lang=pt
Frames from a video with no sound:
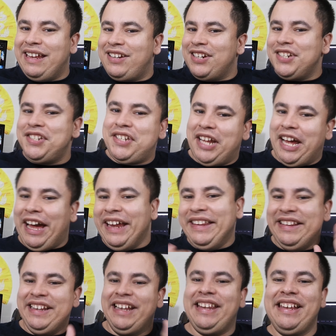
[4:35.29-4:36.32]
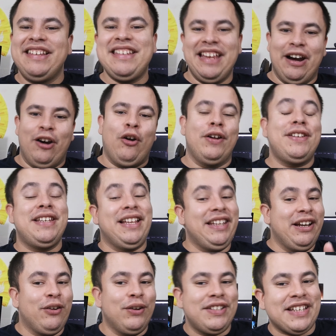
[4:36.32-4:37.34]
que a gente tá ainda nesse negócio
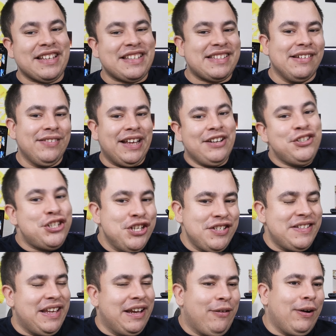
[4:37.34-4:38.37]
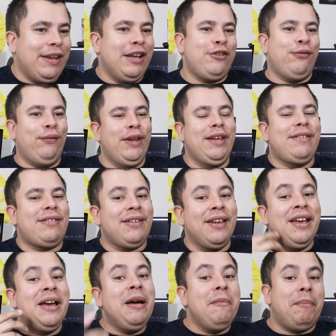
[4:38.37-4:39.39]
da negociação da Disney com a Netflix